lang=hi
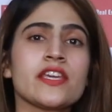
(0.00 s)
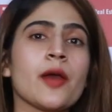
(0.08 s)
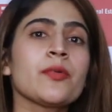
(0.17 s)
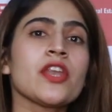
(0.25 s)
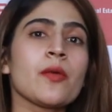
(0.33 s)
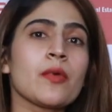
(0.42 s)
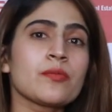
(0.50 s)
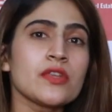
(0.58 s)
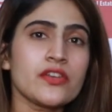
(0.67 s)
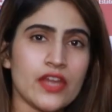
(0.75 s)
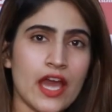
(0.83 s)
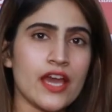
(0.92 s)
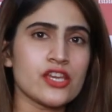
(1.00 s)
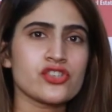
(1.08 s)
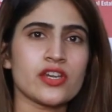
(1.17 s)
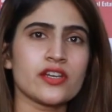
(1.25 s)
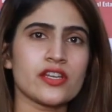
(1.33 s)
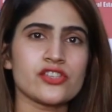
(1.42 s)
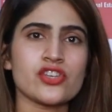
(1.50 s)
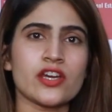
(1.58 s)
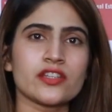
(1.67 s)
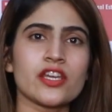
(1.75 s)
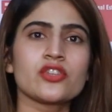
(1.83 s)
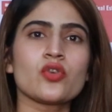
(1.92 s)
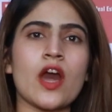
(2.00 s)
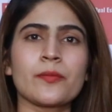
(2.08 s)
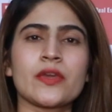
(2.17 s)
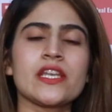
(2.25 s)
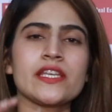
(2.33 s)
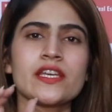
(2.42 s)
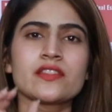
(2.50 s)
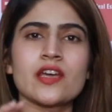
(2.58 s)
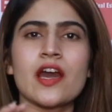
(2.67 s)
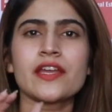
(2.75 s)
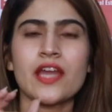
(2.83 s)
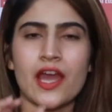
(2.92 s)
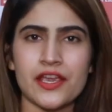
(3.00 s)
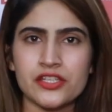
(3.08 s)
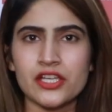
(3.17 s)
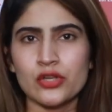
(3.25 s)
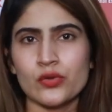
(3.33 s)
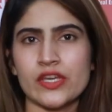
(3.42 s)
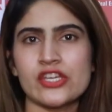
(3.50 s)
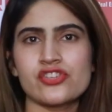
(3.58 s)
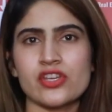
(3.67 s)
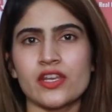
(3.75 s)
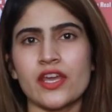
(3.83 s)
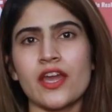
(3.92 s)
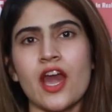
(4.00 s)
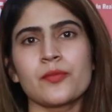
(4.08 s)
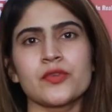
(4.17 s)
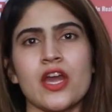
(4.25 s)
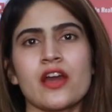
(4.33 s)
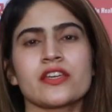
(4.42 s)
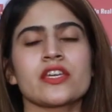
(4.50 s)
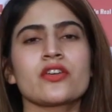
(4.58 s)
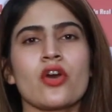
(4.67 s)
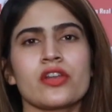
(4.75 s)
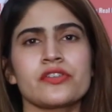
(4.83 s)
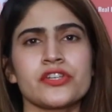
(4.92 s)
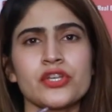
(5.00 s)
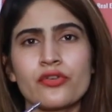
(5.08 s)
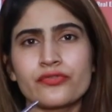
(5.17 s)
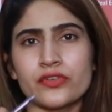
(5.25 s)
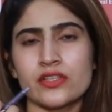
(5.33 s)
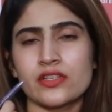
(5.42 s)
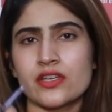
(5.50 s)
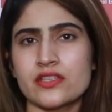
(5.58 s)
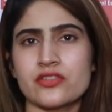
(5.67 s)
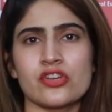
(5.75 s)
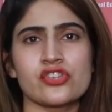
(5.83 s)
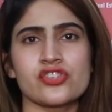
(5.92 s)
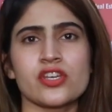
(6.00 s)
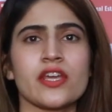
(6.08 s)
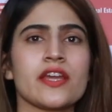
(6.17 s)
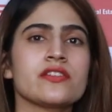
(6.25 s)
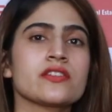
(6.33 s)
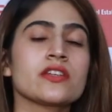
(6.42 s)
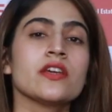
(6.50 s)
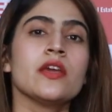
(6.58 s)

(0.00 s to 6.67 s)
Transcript: या फिर आप अपनी रिहाइश करना चाहते हैं तो आपके लिए इंतहाई आइडियल लोकेशन है आप यहाँ की क्वालिटी ऑफ कंस्ट्रक्शन एंड